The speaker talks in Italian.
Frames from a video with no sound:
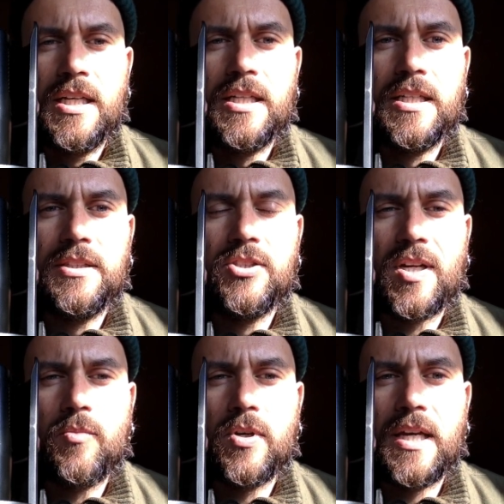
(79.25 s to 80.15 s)
eh,
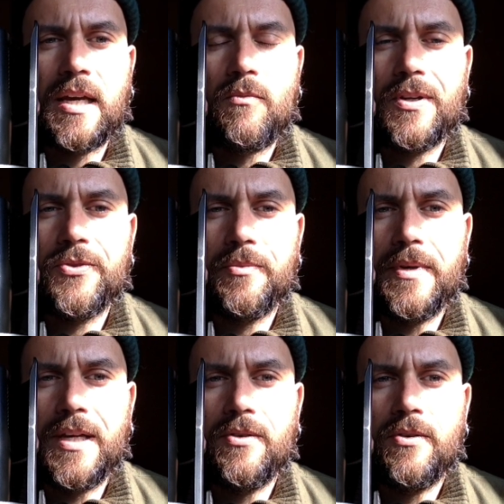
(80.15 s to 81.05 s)
diciamo che
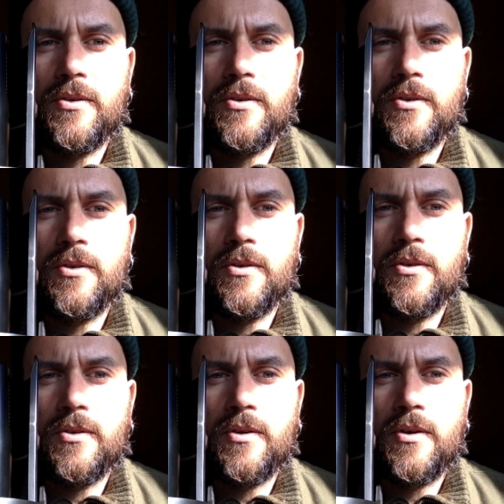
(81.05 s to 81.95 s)

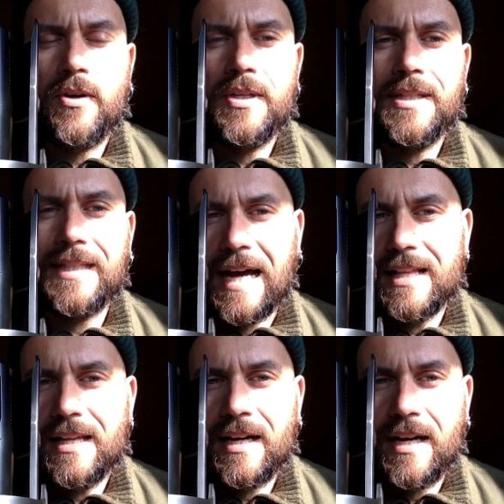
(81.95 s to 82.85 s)
quantomeno in
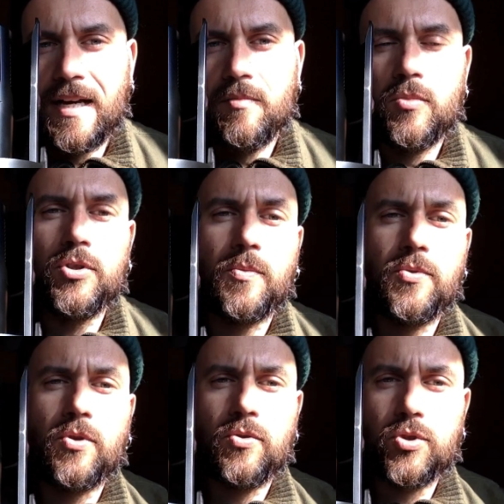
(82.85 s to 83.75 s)
Italia è molto
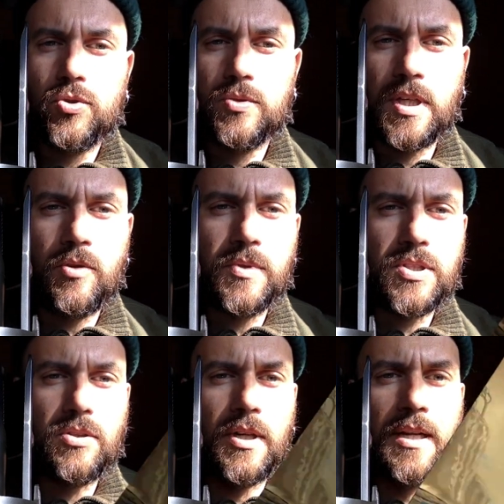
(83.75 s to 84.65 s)
più conosciuta come
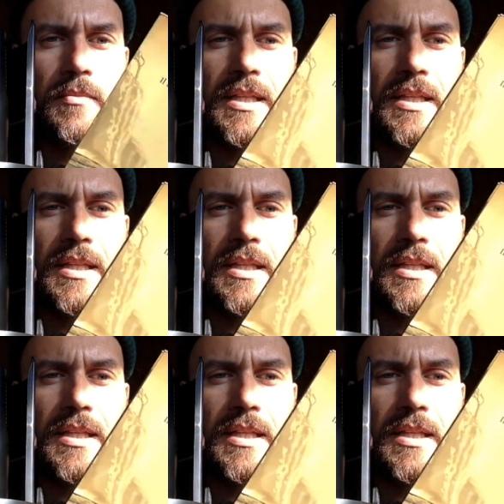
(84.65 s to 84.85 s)
storia,